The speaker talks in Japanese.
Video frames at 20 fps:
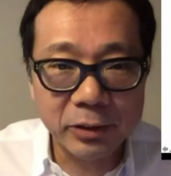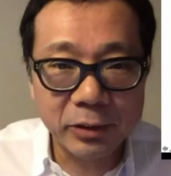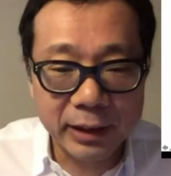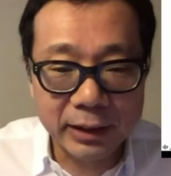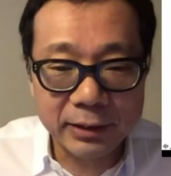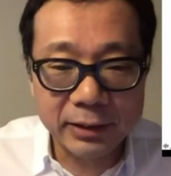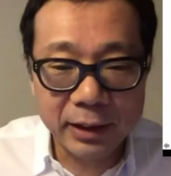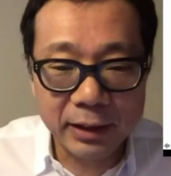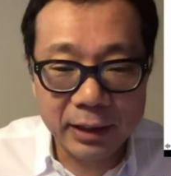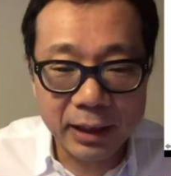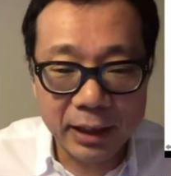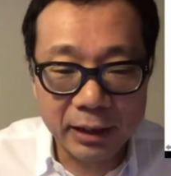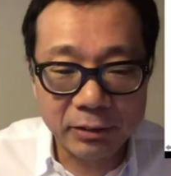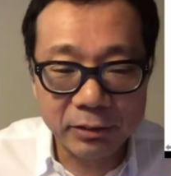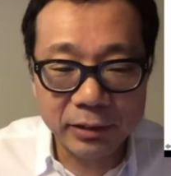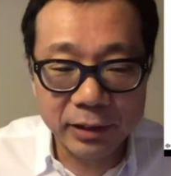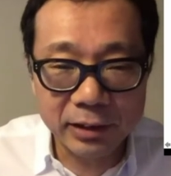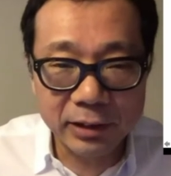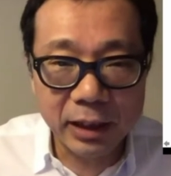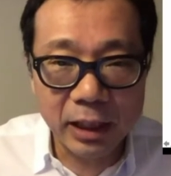させていただく
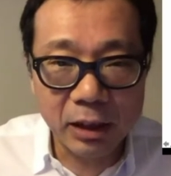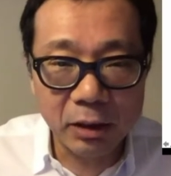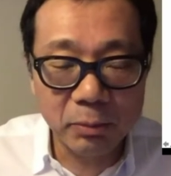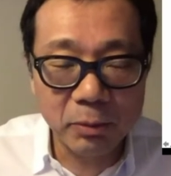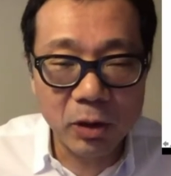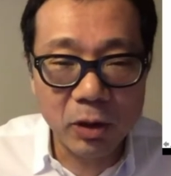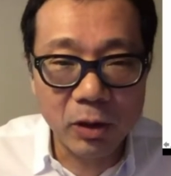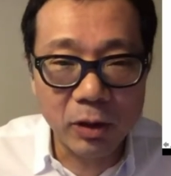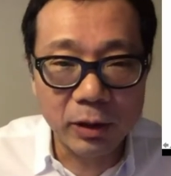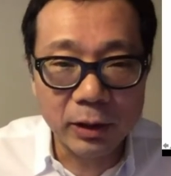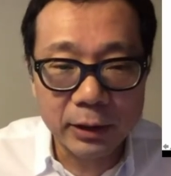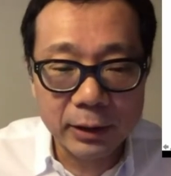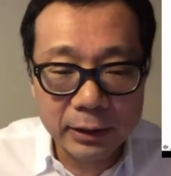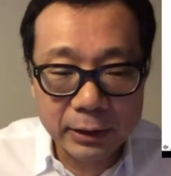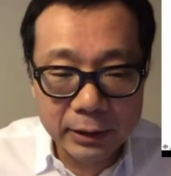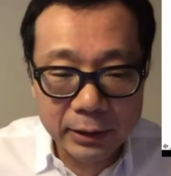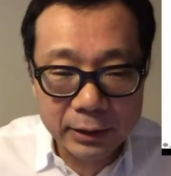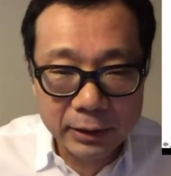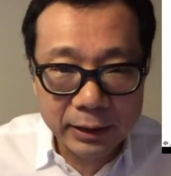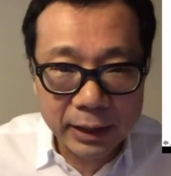んですけれども、
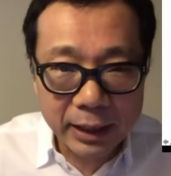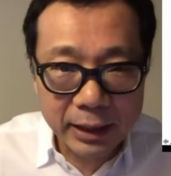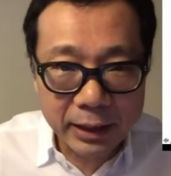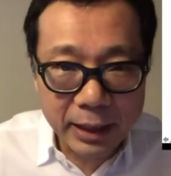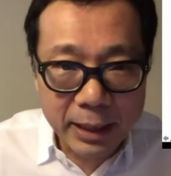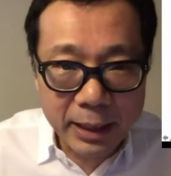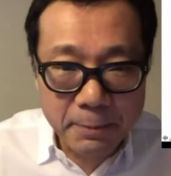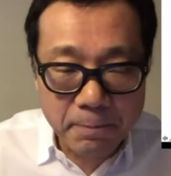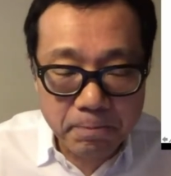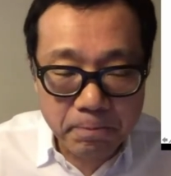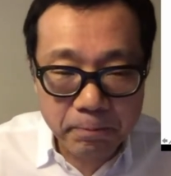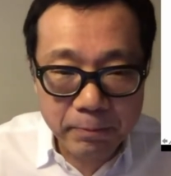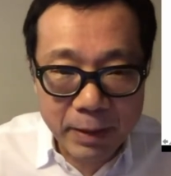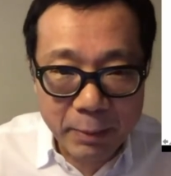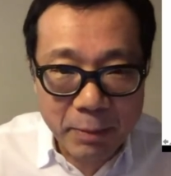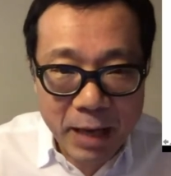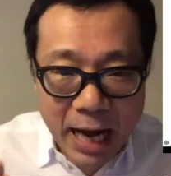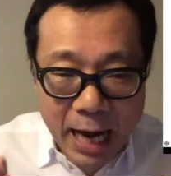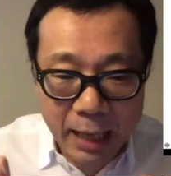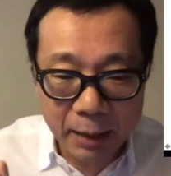大体、
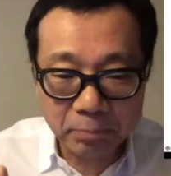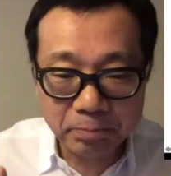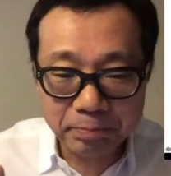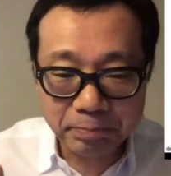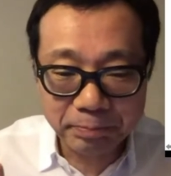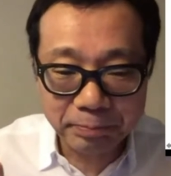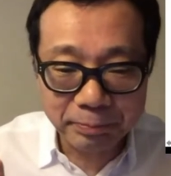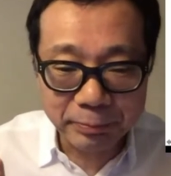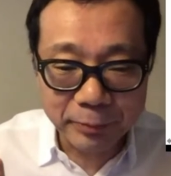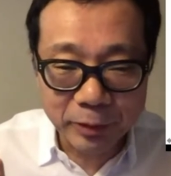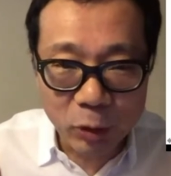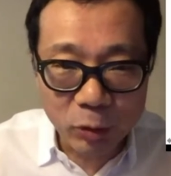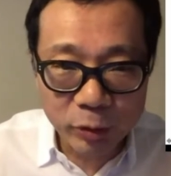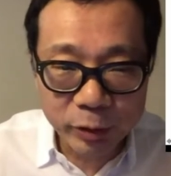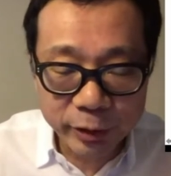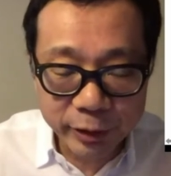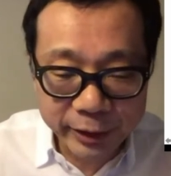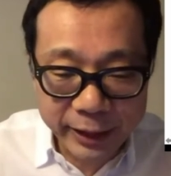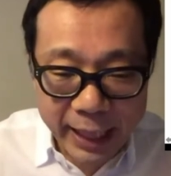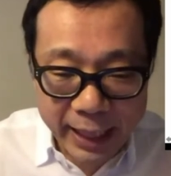まあ、ごふ
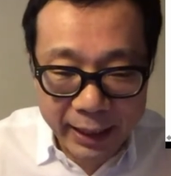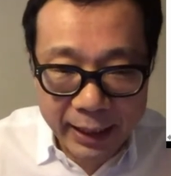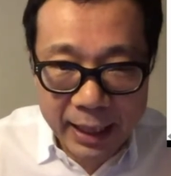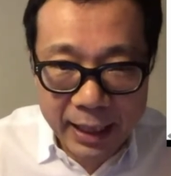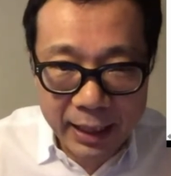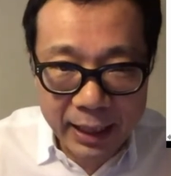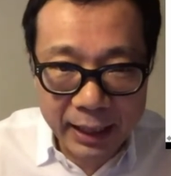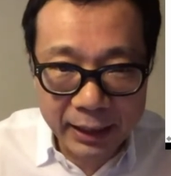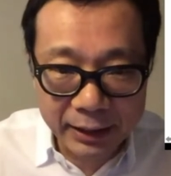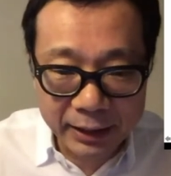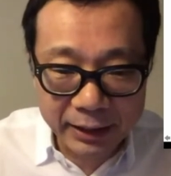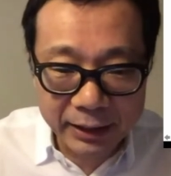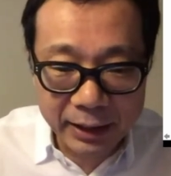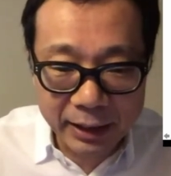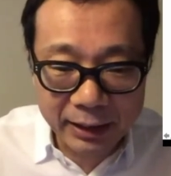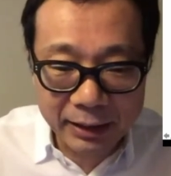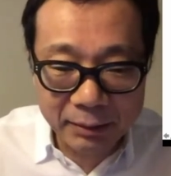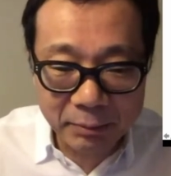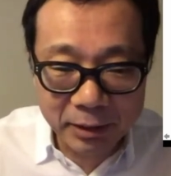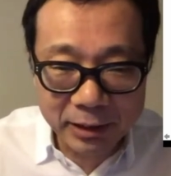んくらい考えていた
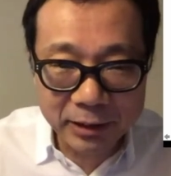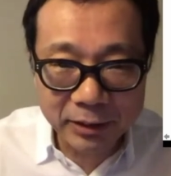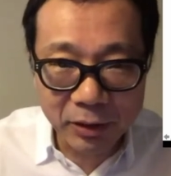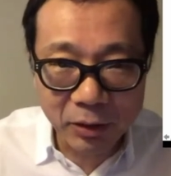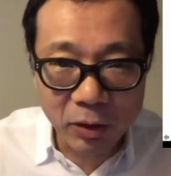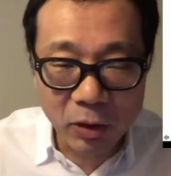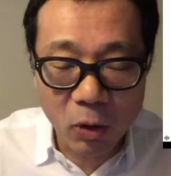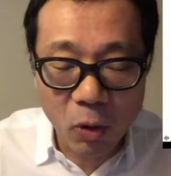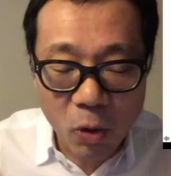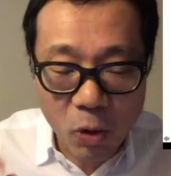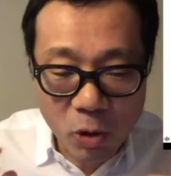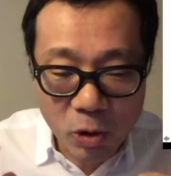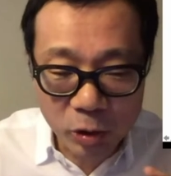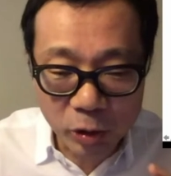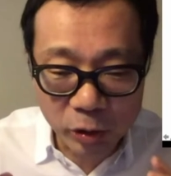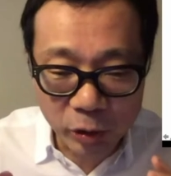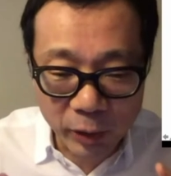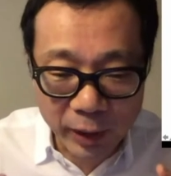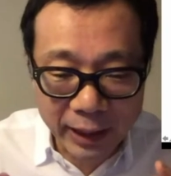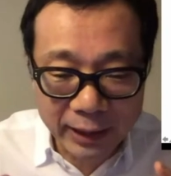だきますと、多
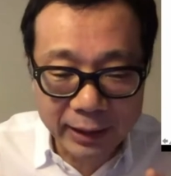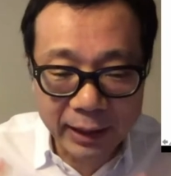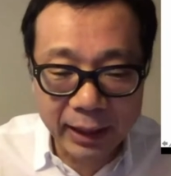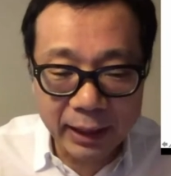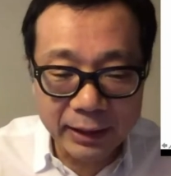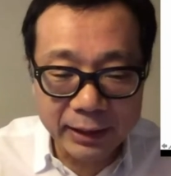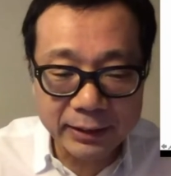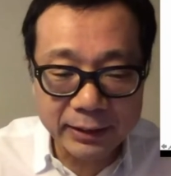くの方がで